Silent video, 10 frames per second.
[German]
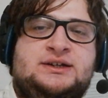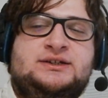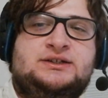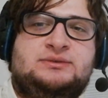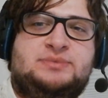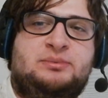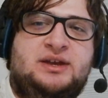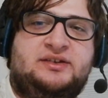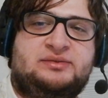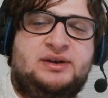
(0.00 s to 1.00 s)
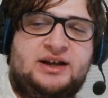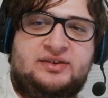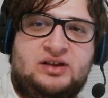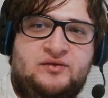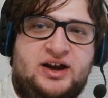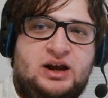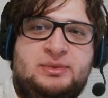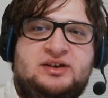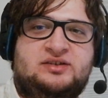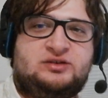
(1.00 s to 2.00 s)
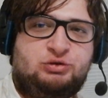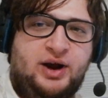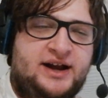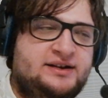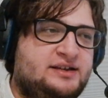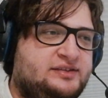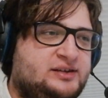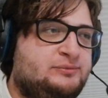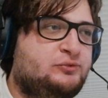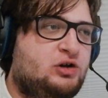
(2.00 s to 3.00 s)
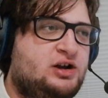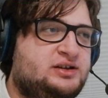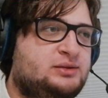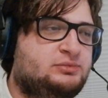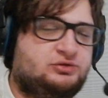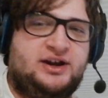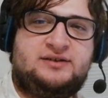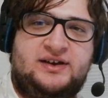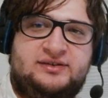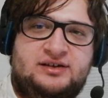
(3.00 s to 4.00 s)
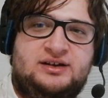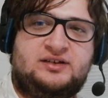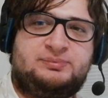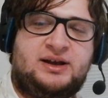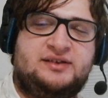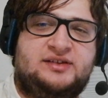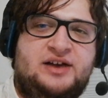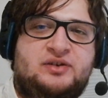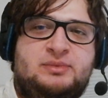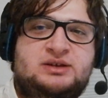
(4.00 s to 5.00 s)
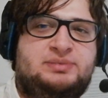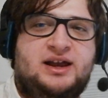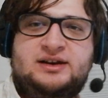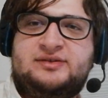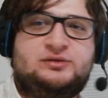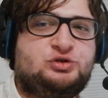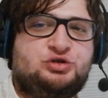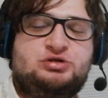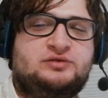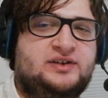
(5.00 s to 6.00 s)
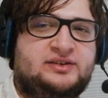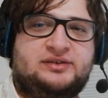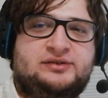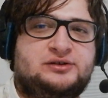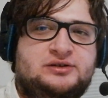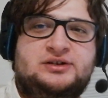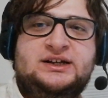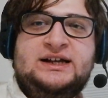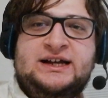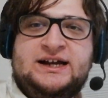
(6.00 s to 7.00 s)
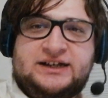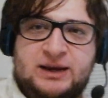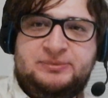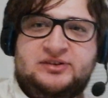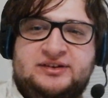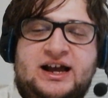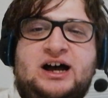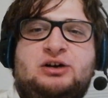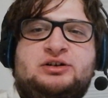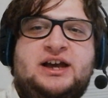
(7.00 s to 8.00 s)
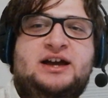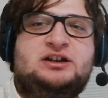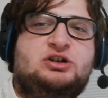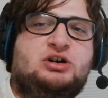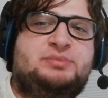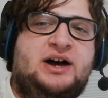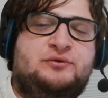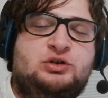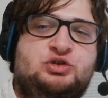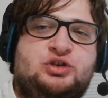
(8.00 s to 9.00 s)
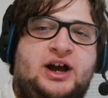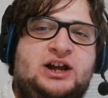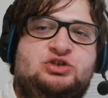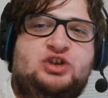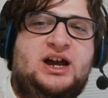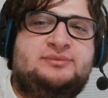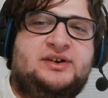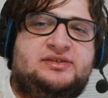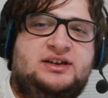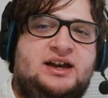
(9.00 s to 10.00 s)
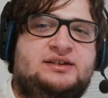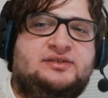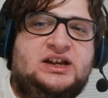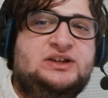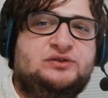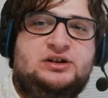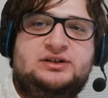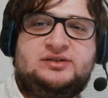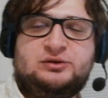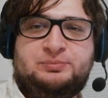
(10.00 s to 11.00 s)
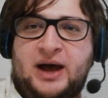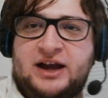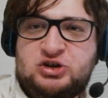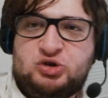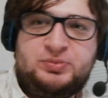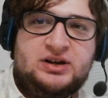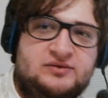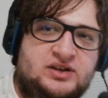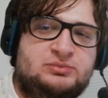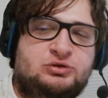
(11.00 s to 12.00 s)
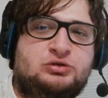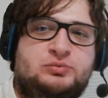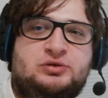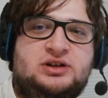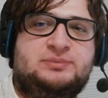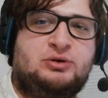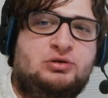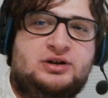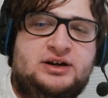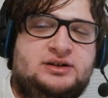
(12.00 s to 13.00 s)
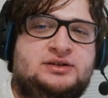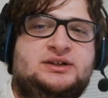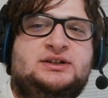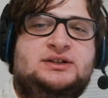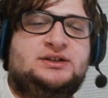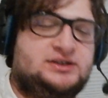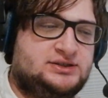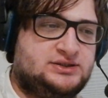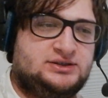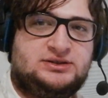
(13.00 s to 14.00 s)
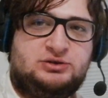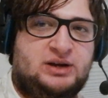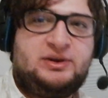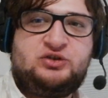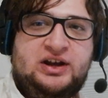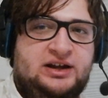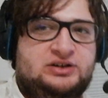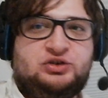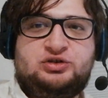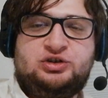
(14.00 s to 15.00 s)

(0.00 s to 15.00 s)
Ähm, beim nächsten Mal geht es dann weiter mit Train Sim World im Great Western Express. Einfach mal die Playlist durchgucken, was es so Gibt da auch gerne noch ein paar Wünsche reinschreiben, was ihr gerne sehen wollt. So Partyspiele wie Monopoly, Poker äh, oder Mensch ärgere dich